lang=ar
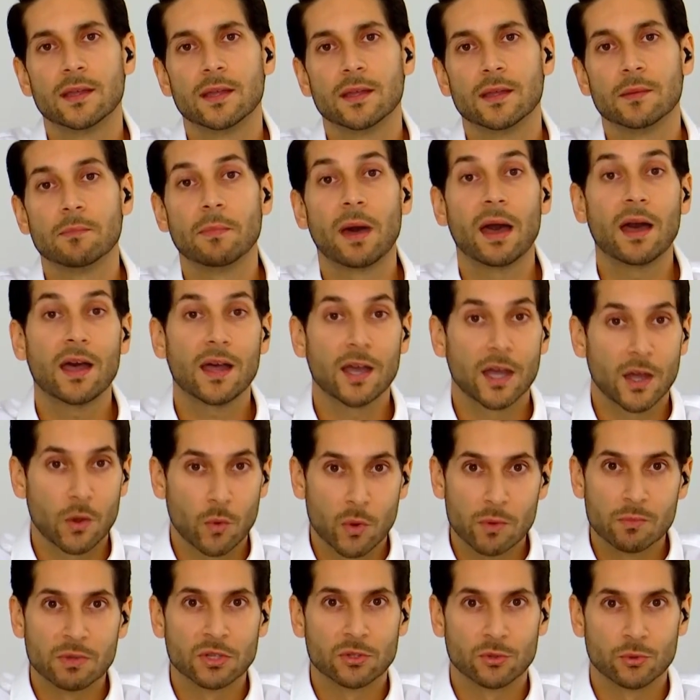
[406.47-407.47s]
معك
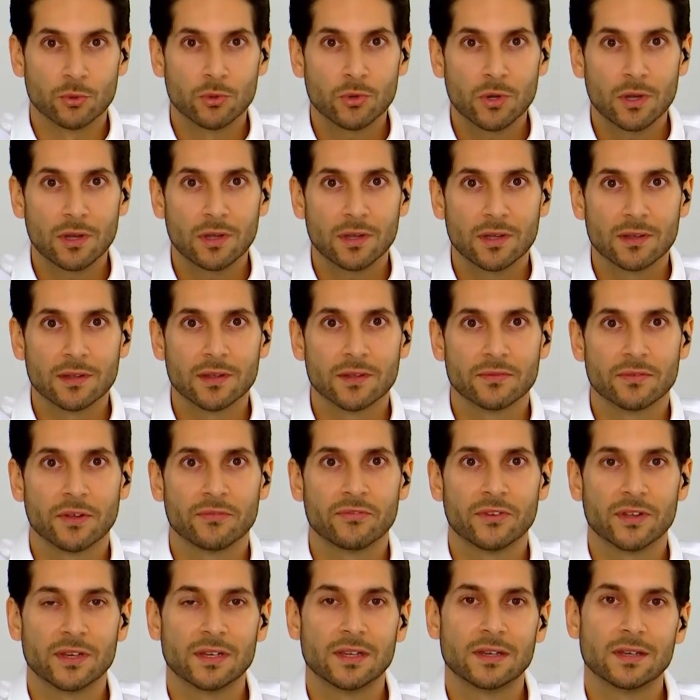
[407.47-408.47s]
وين ما تروح
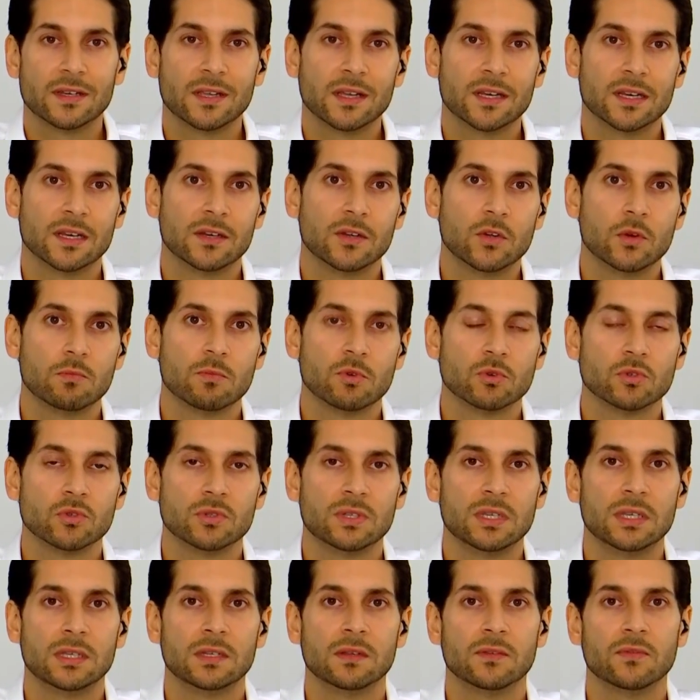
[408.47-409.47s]
ففعلا نحن اليوم
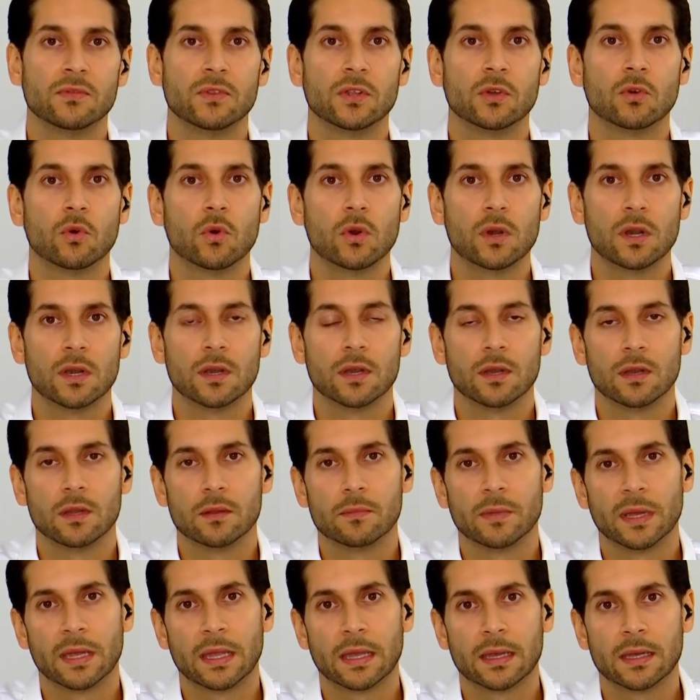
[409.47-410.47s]
موجودين في كل
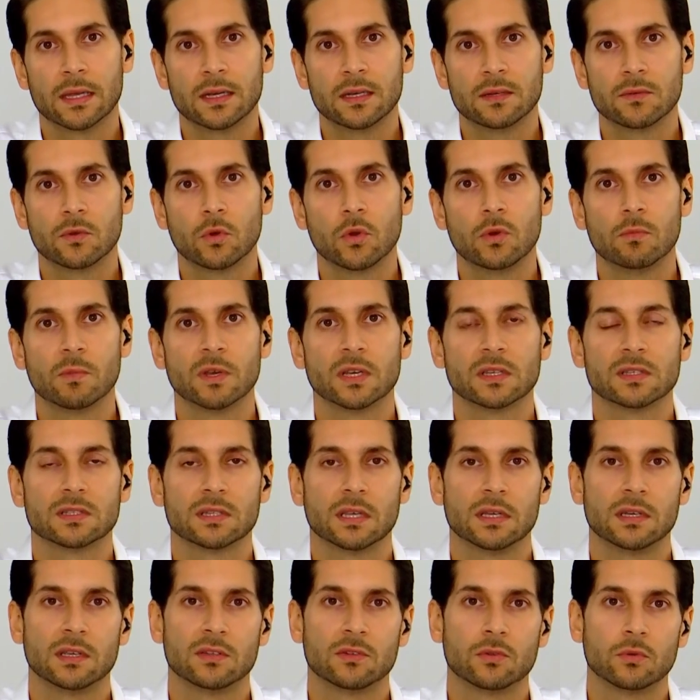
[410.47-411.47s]
مكان كل
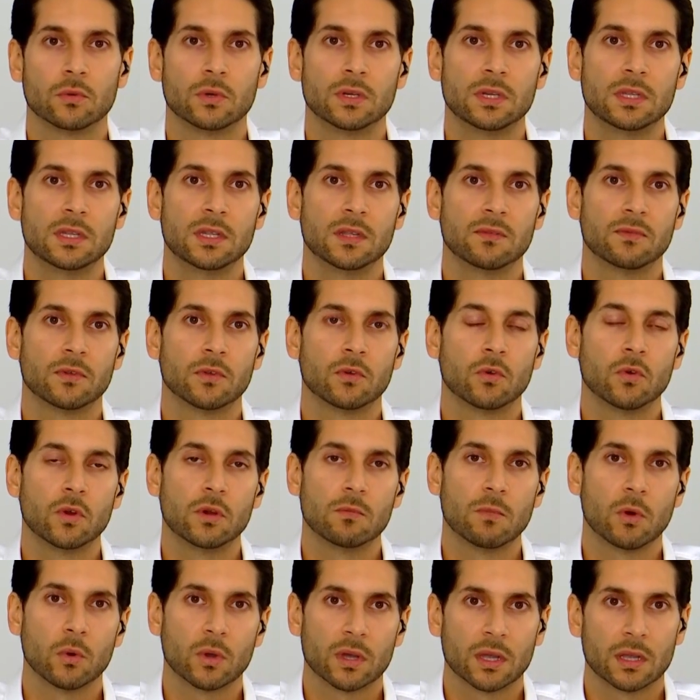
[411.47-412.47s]
منصة إلكترونية في كل
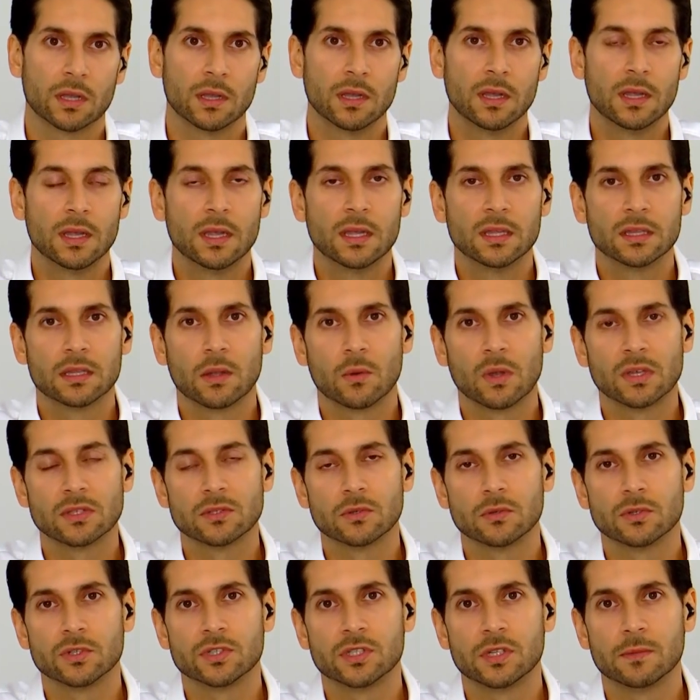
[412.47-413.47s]
موقع
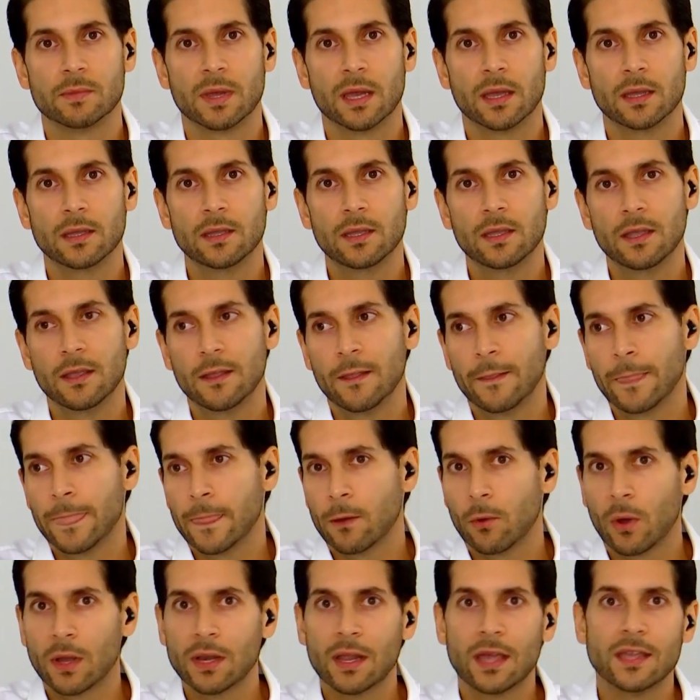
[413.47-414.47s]
تواصل اجتماعي
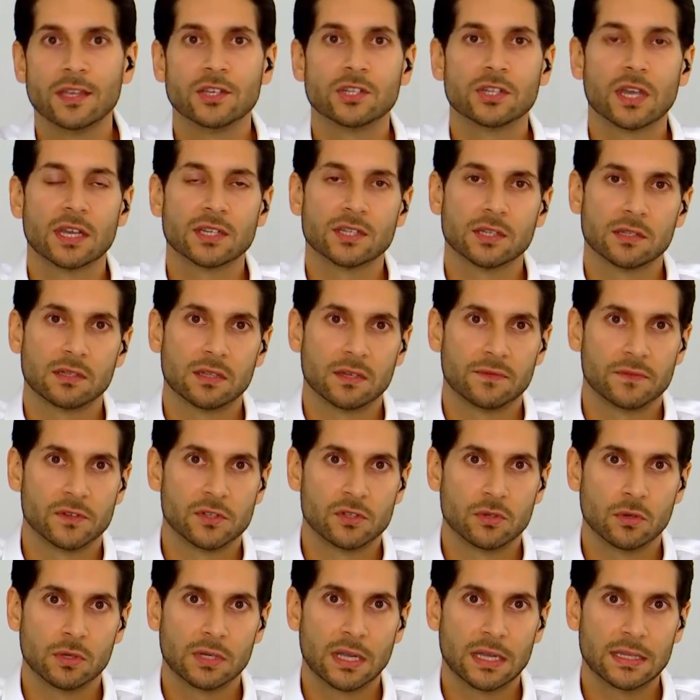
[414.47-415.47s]
وعلى أي شاشة
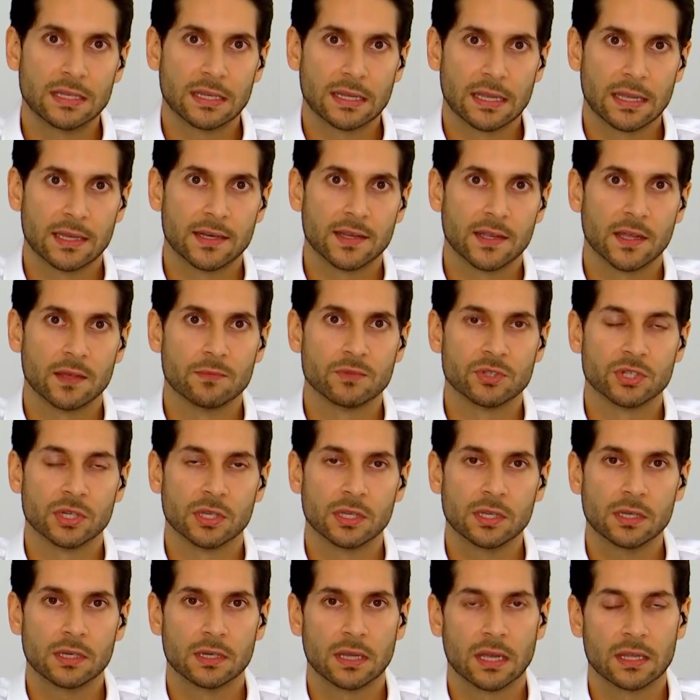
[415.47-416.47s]
تلفزيون هذا كان أهم
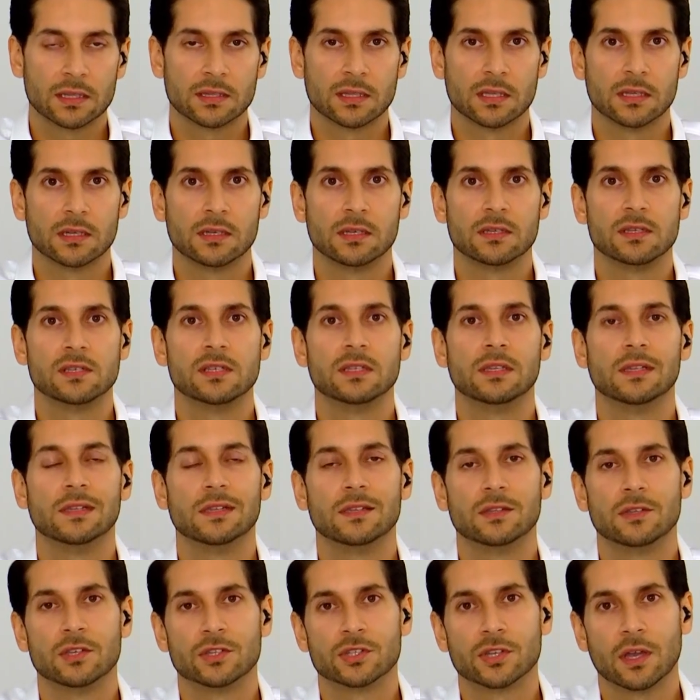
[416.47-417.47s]
شيء لحتى نزيد
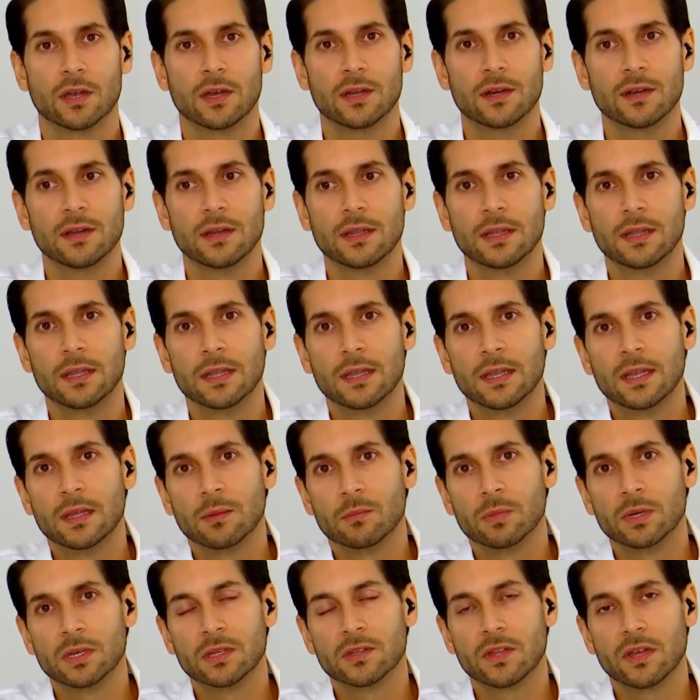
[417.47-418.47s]
الانتشار
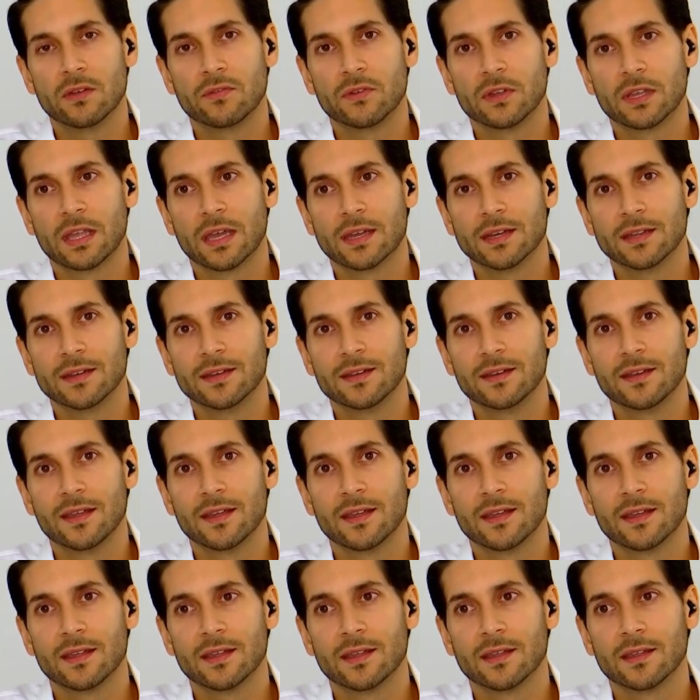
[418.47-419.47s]
بالإضافة كان
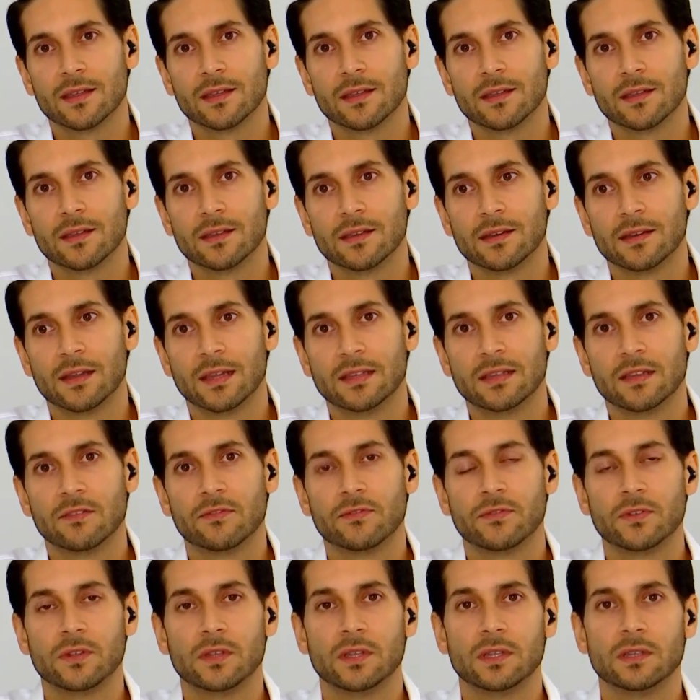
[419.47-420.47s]
عندنا الهدف
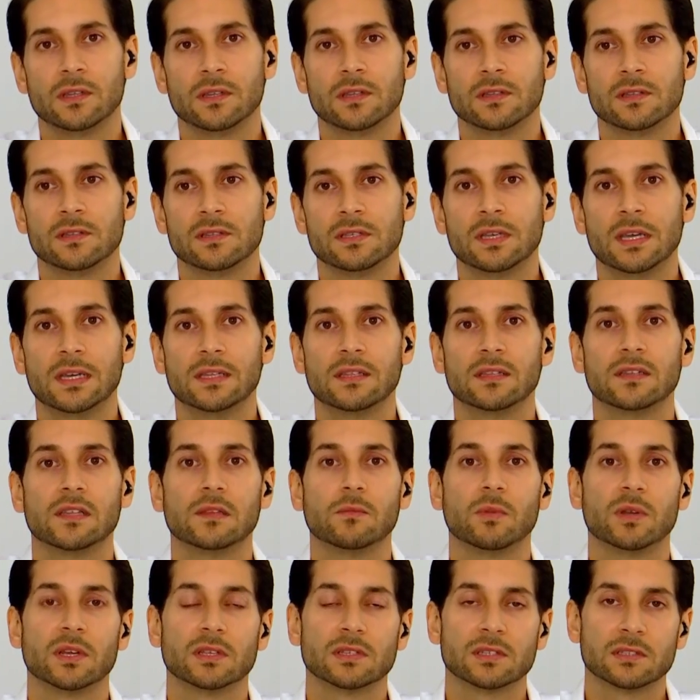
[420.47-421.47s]
في زيادة
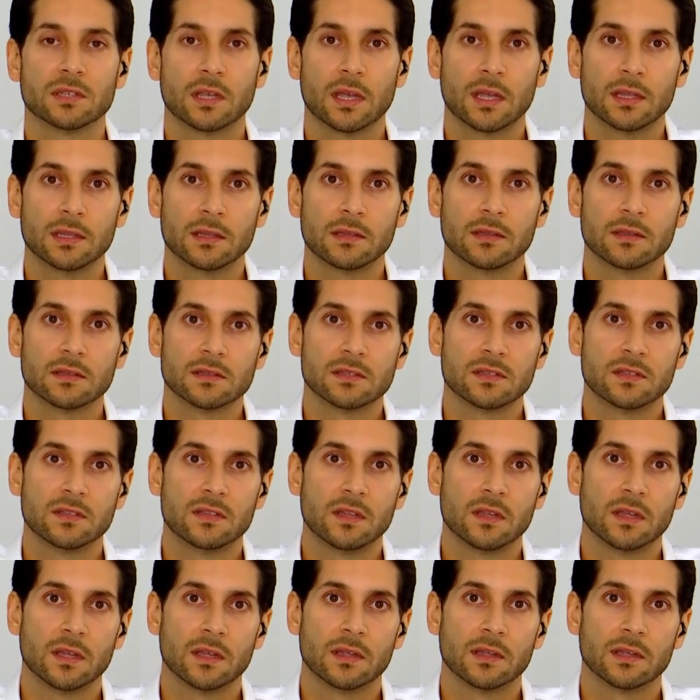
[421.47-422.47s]
المنصات
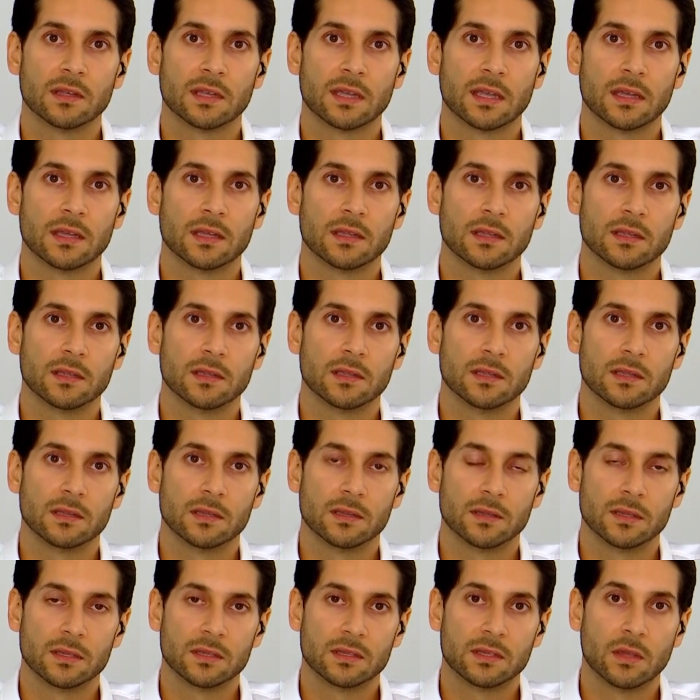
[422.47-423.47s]
زدنا
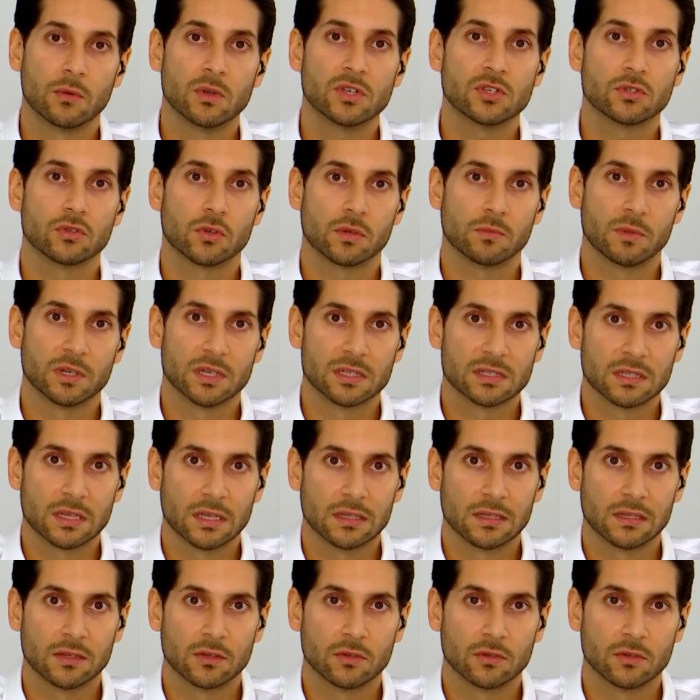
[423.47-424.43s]
توسع المنصات